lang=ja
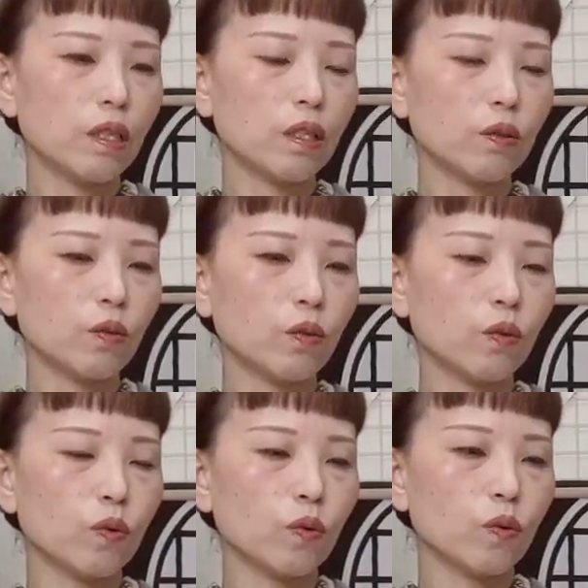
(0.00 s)
えっ
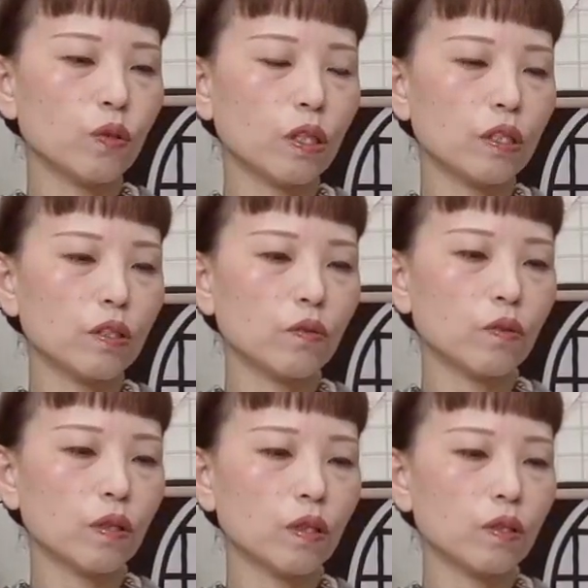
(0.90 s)
となんていう
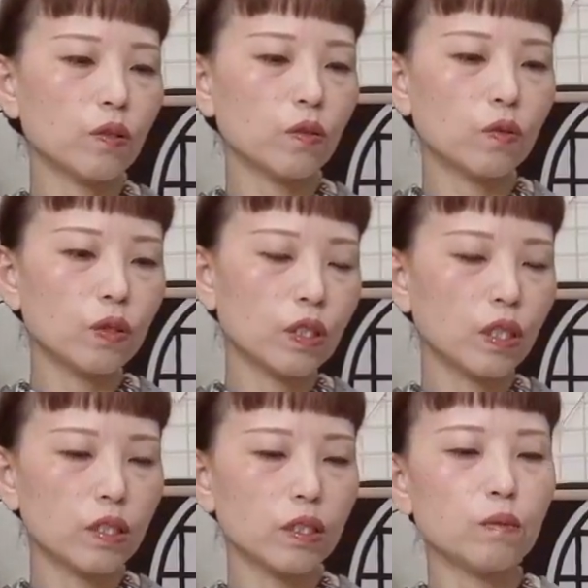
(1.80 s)
のかな、ちょっといい
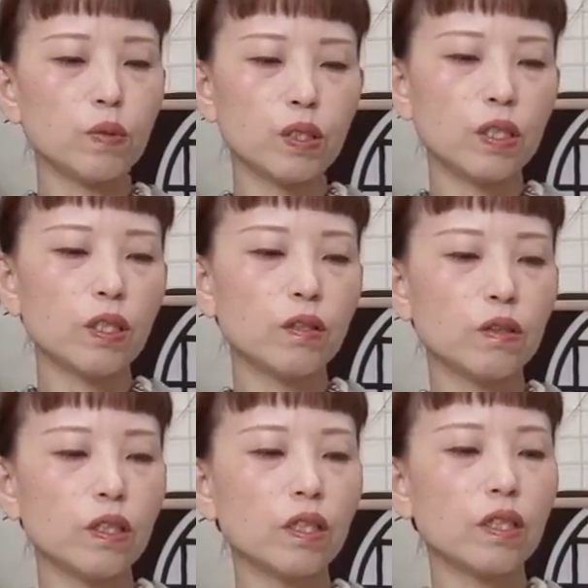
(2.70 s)
感じにも着れ
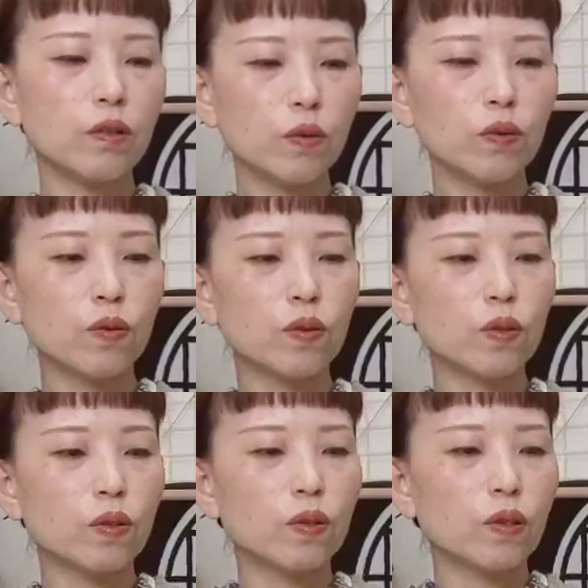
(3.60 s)
るんだけど
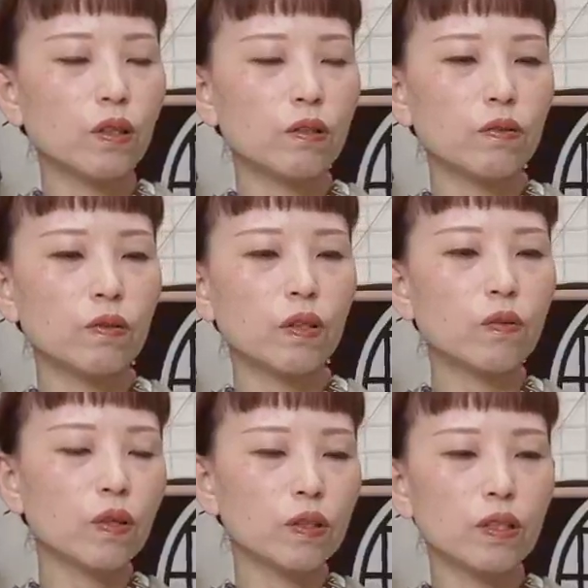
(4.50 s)
あの
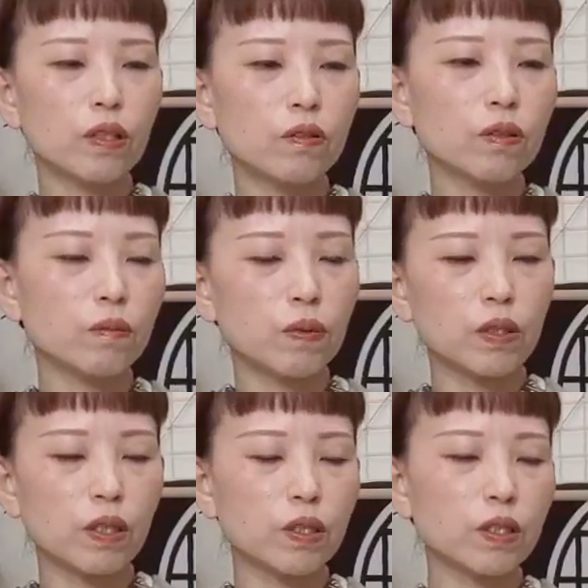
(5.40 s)
結構あったかくて
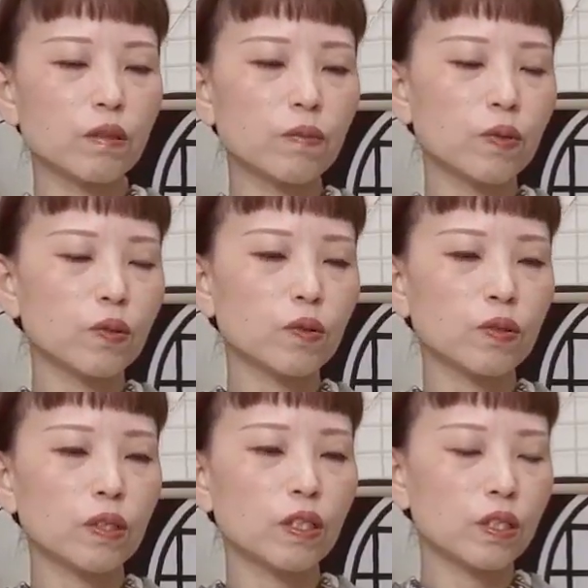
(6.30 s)
水はじきもよくっ
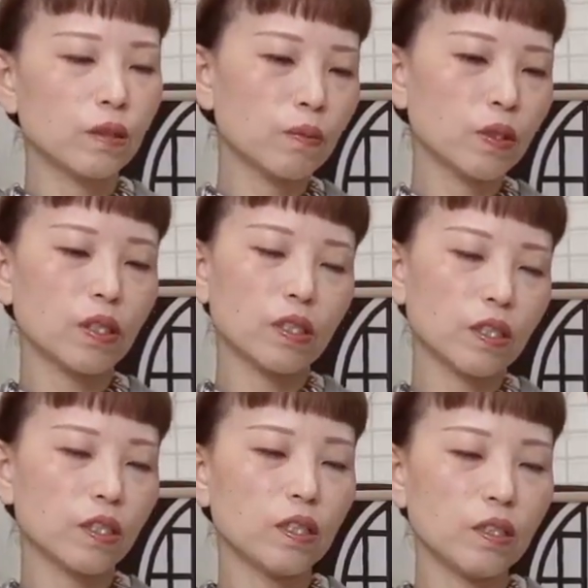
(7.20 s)
て膝もなか
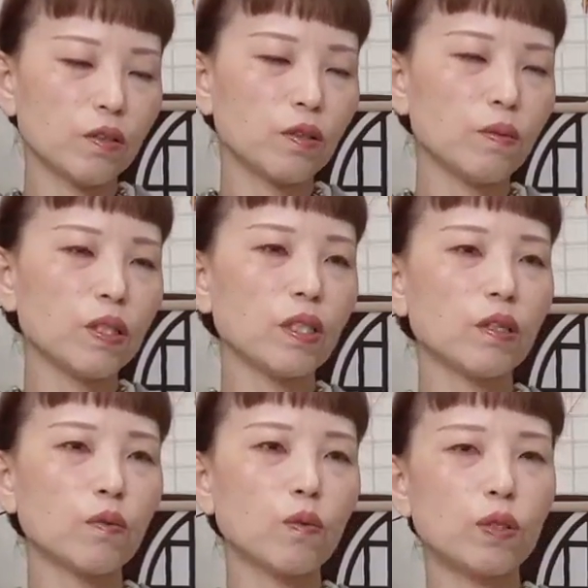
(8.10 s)
なか出にくいみたい
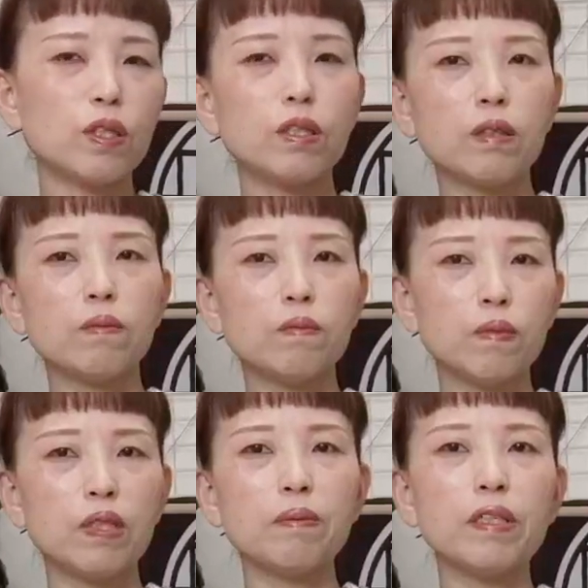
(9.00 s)
なこういい
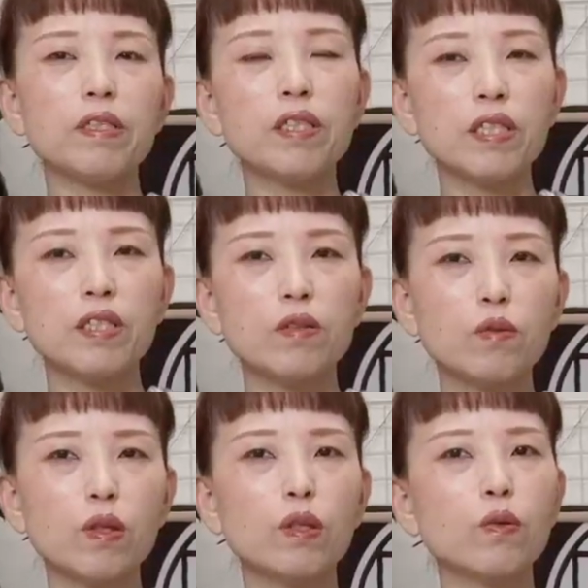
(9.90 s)
利便性っていう
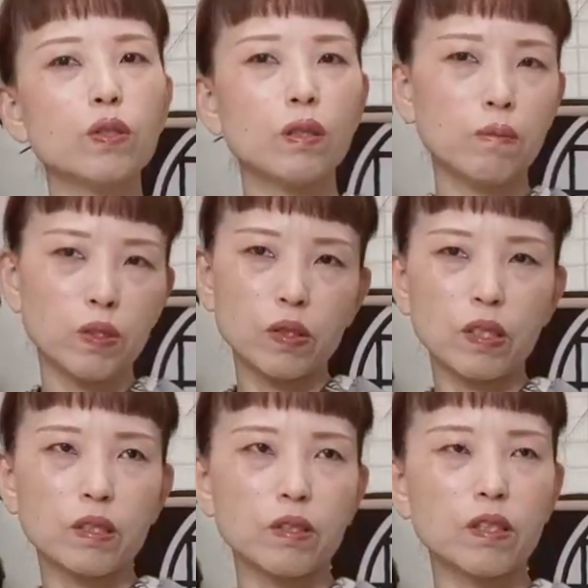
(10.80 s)
のは結構さんまる
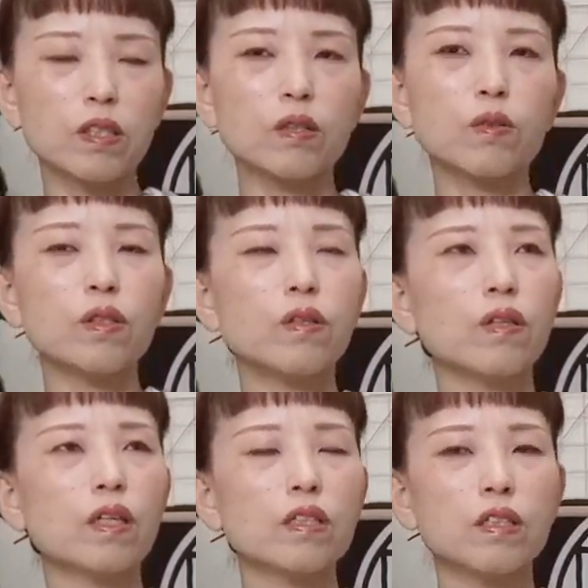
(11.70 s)
さん引き継いで
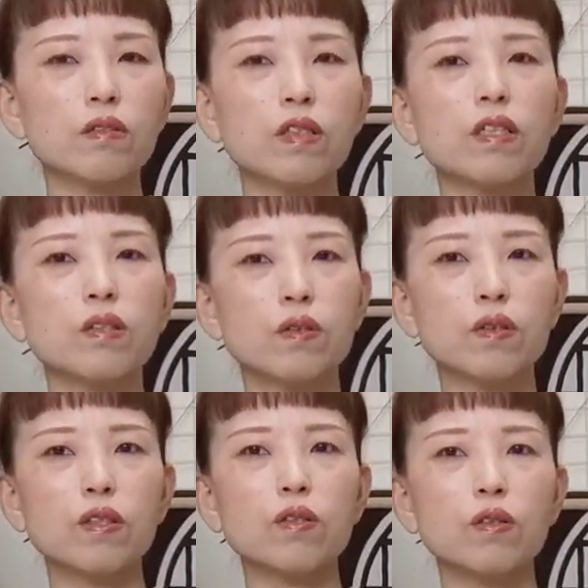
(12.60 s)
るなっていう気がす
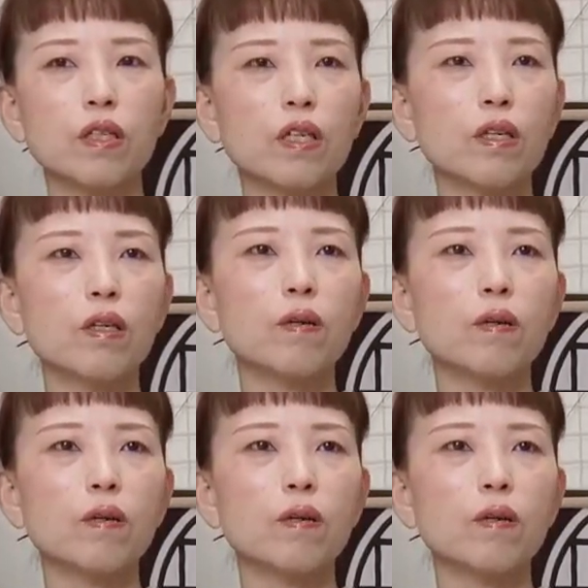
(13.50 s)
るんですよね。